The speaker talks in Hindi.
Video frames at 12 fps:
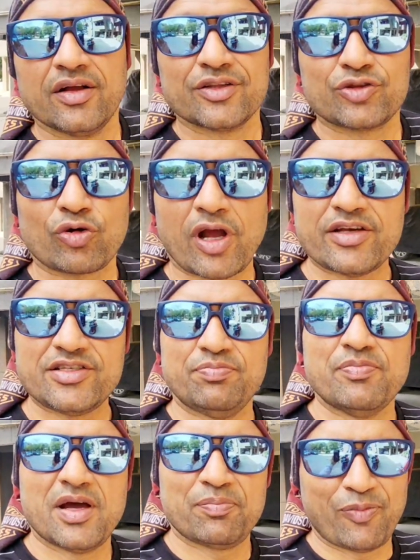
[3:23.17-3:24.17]
तो गाइस
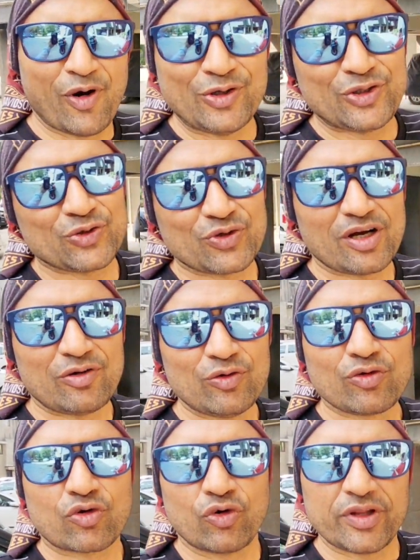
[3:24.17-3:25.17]
मैं पहुंच चुका हूं
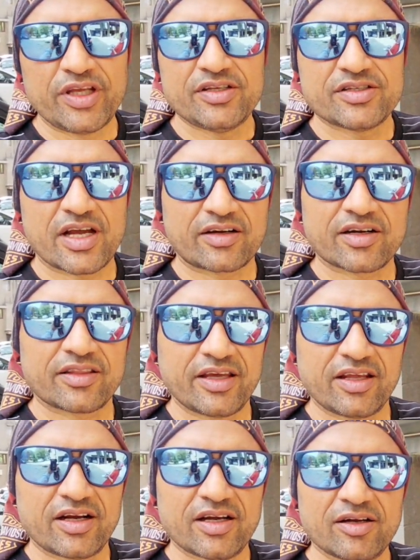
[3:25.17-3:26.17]
रोनी सेक्टर
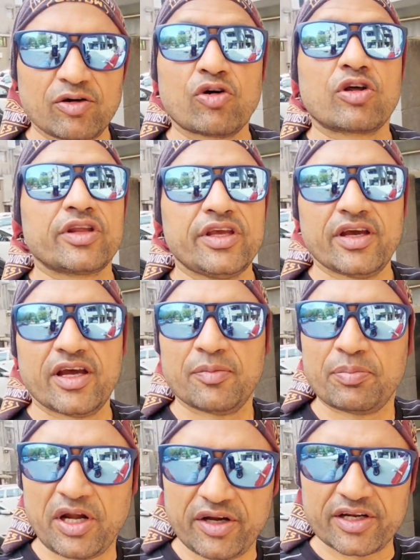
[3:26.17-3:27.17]
तेरह और ये है
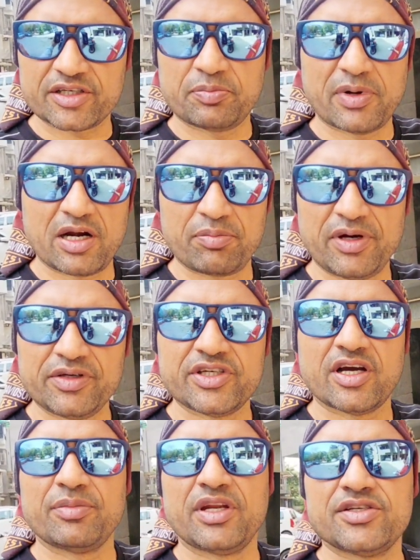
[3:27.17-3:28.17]
प्रिंटर अपार्टमेंट जहां
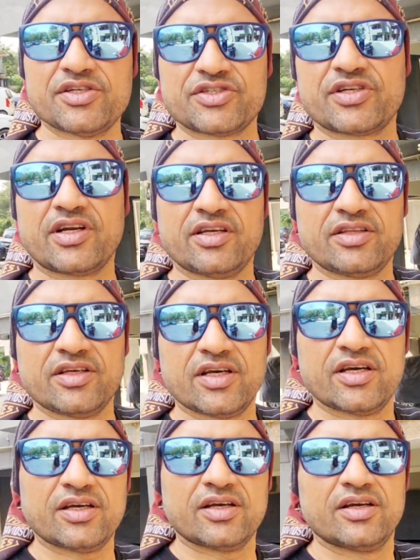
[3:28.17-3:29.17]
मेरी सिस्टर रहती है
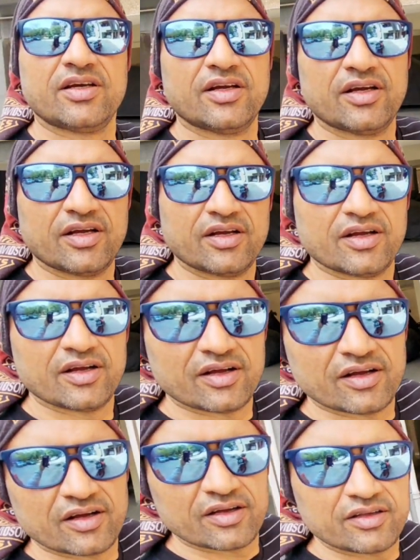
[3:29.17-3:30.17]

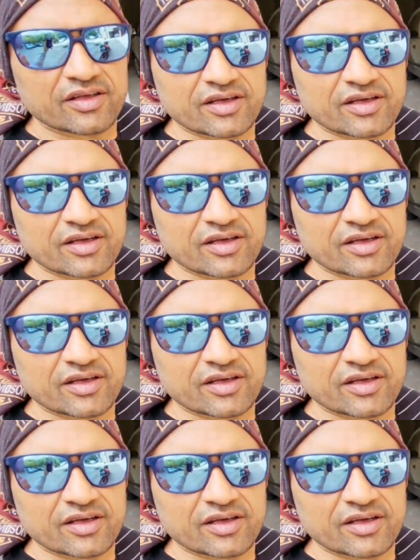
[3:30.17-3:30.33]
ये